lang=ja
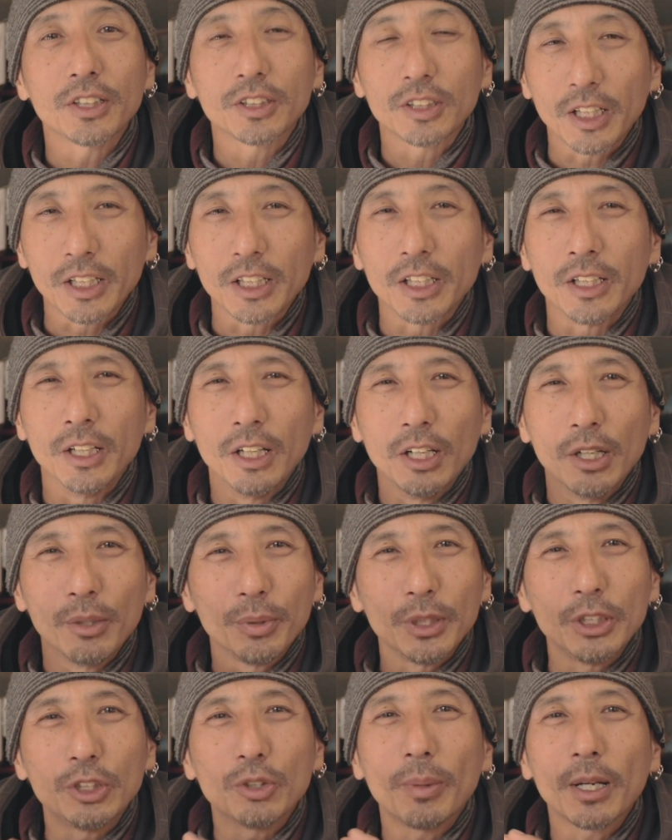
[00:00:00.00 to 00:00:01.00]
できたり、
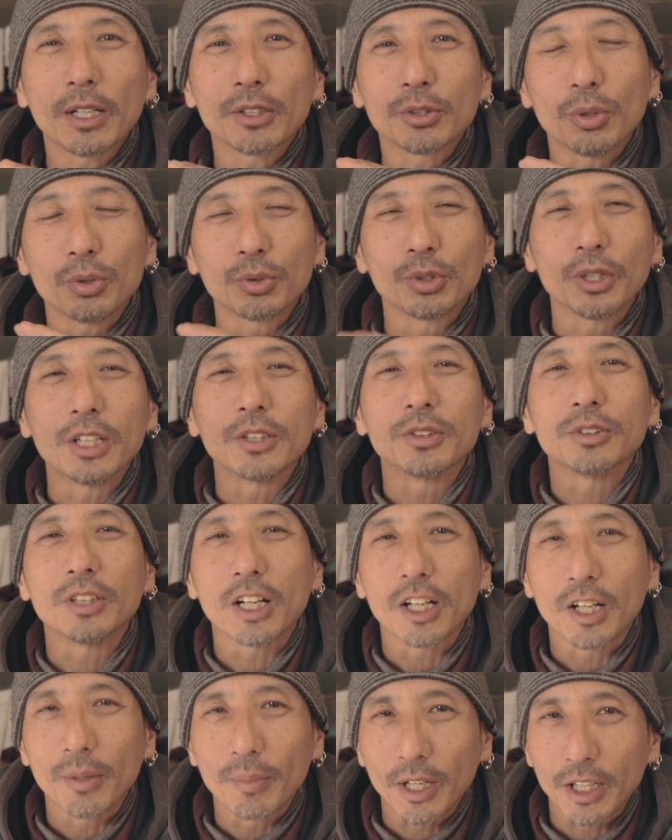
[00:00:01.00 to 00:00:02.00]
フィードバックをくれる
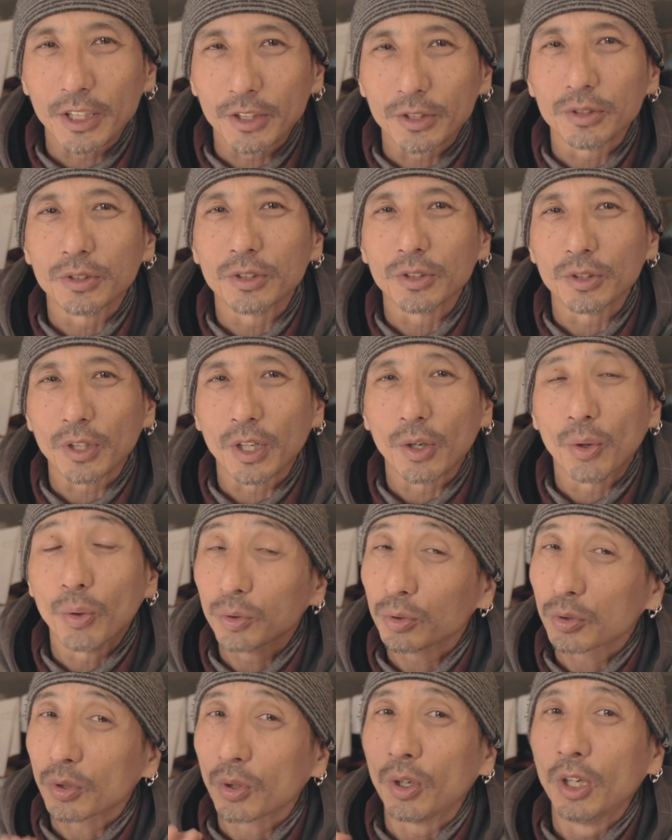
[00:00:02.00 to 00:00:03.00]
仲間がいるっていうのは
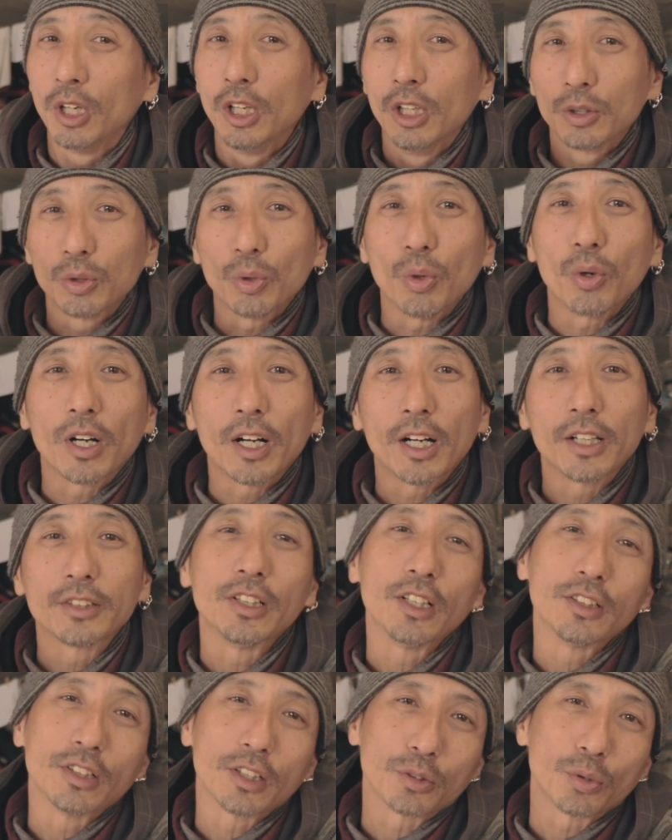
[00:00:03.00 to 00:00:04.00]
本当動画
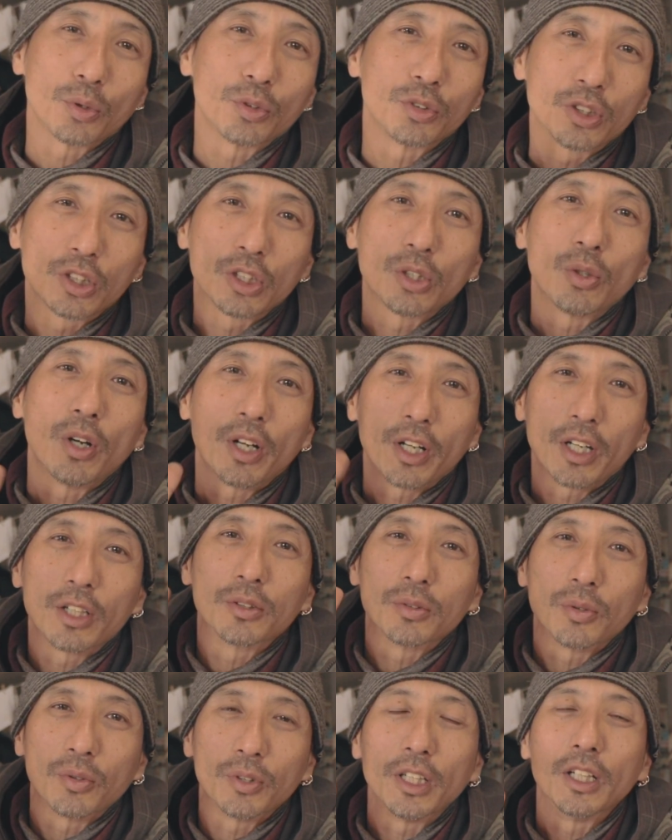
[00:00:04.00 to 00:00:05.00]
制作のスキルを上げ
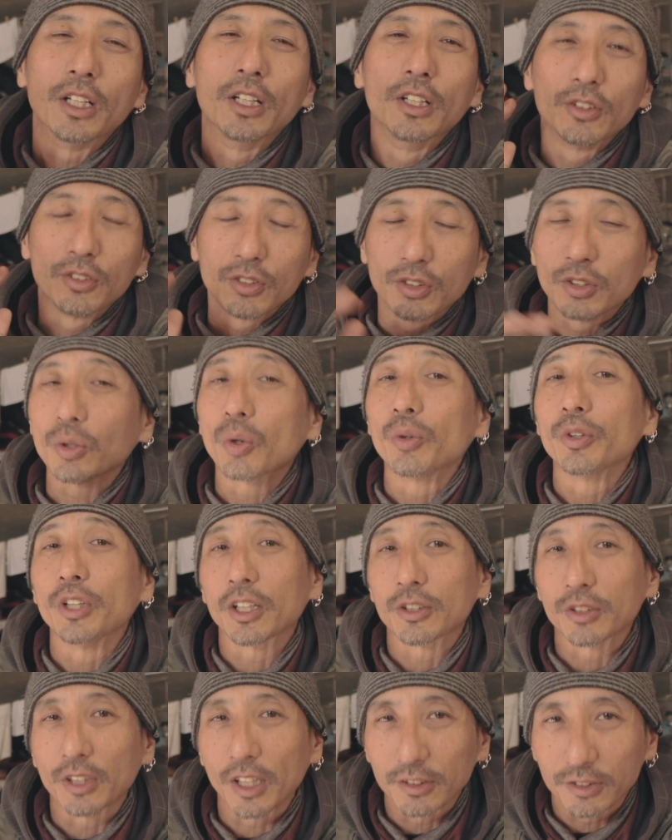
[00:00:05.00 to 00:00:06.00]
るのにすごい
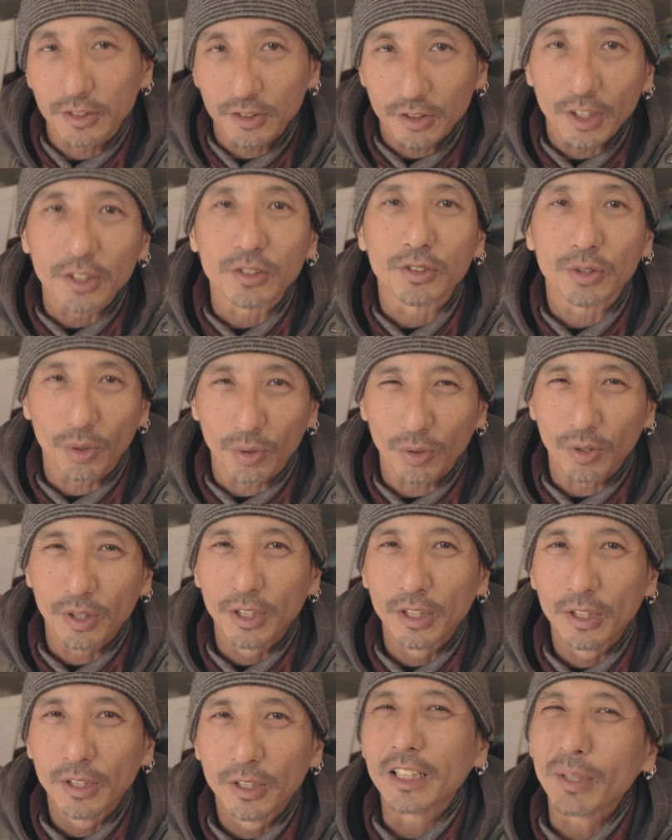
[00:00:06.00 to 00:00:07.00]
役立つんですよ。
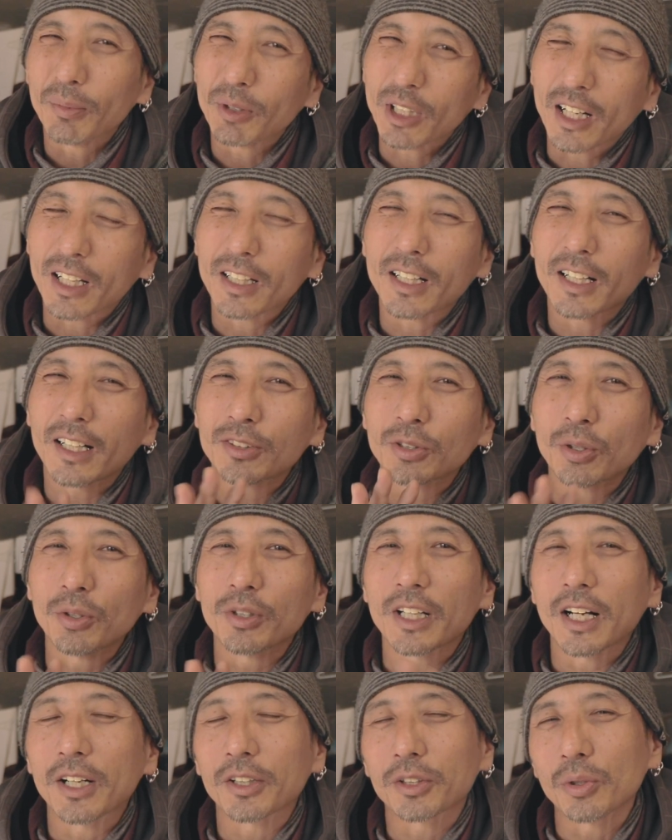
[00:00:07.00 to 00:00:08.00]
でもなかなかそう
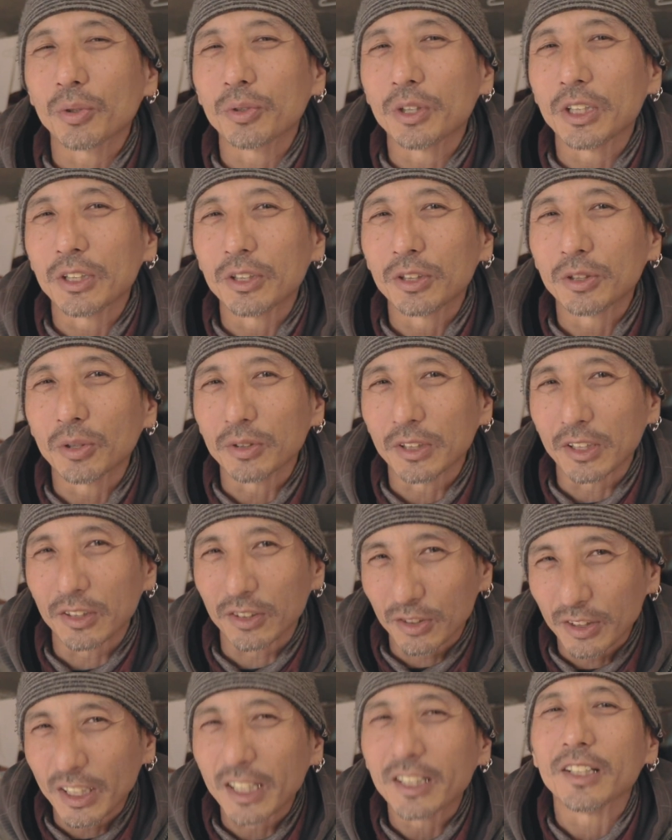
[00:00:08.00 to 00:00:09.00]
いう環境にいる人って
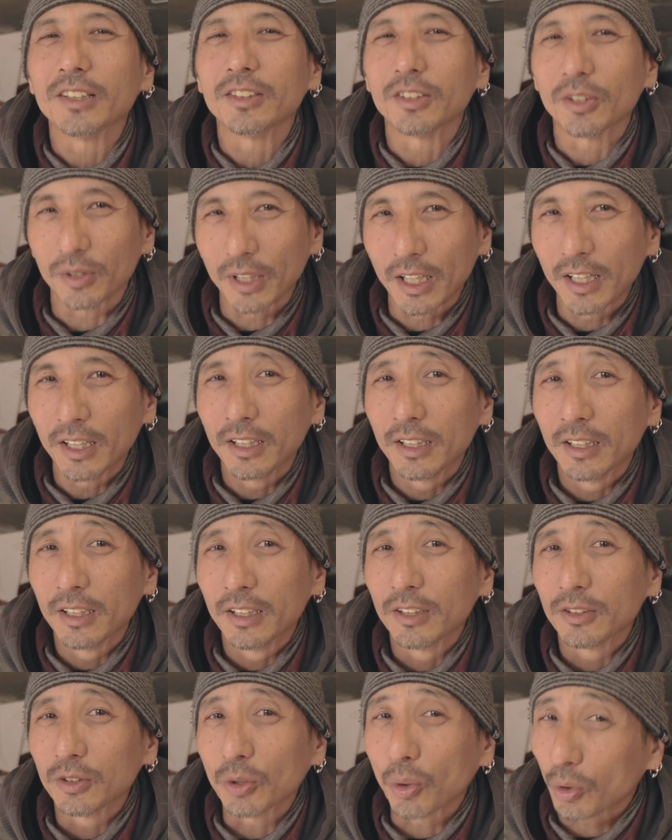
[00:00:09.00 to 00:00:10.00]
少ないですよね。
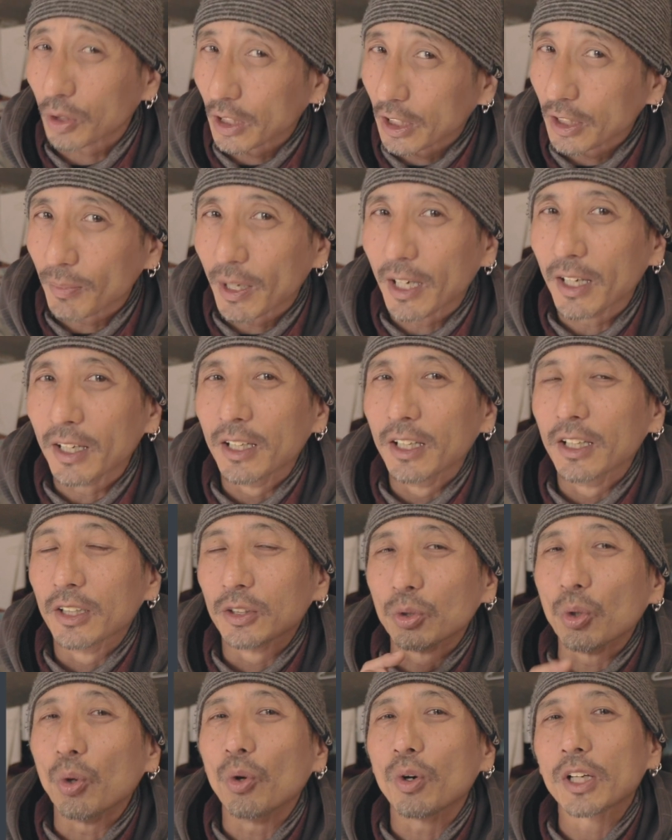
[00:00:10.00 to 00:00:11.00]
そこで今、
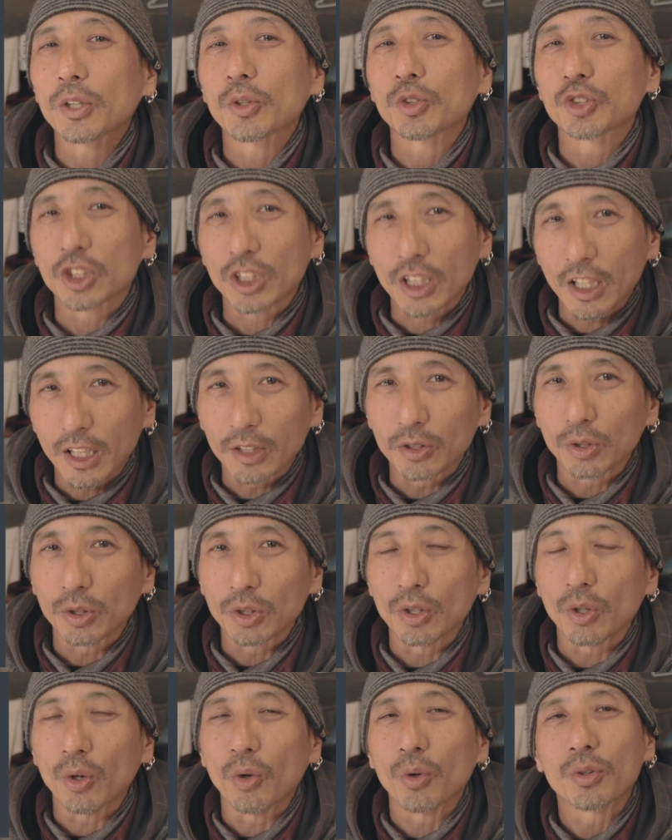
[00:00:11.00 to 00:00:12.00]
動画の力と
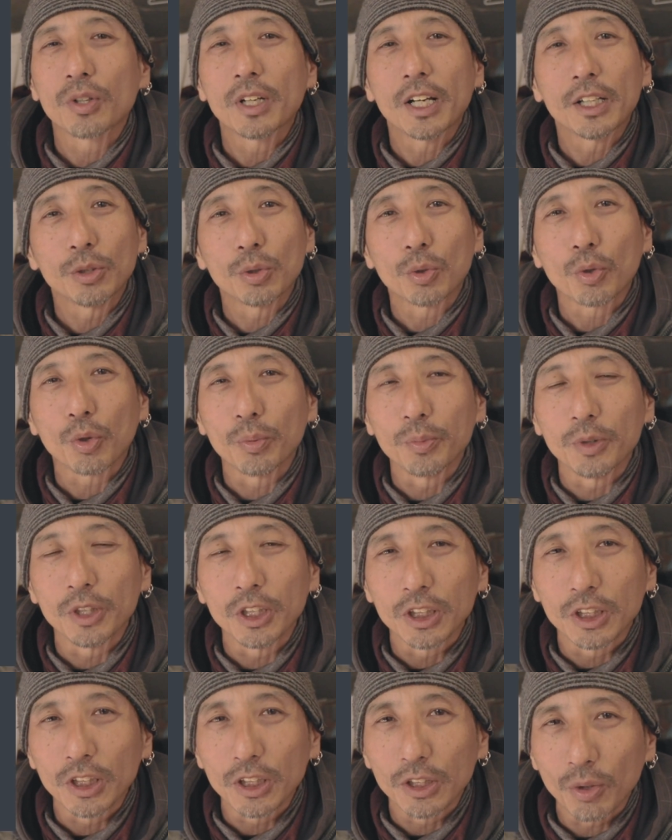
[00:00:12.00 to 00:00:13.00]
いうオンラインの
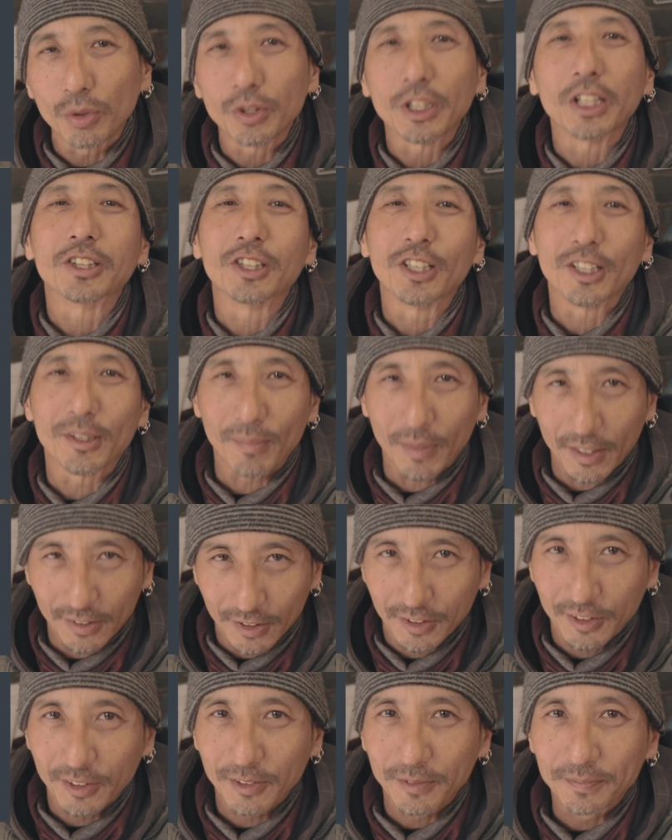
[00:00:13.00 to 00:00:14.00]
コミュニティをやっていま
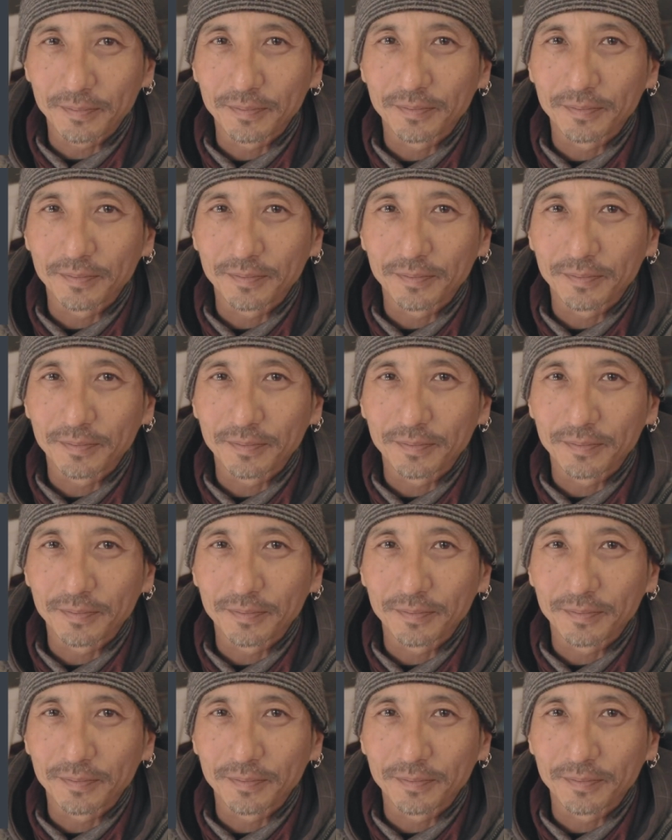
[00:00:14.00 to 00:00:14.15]
す。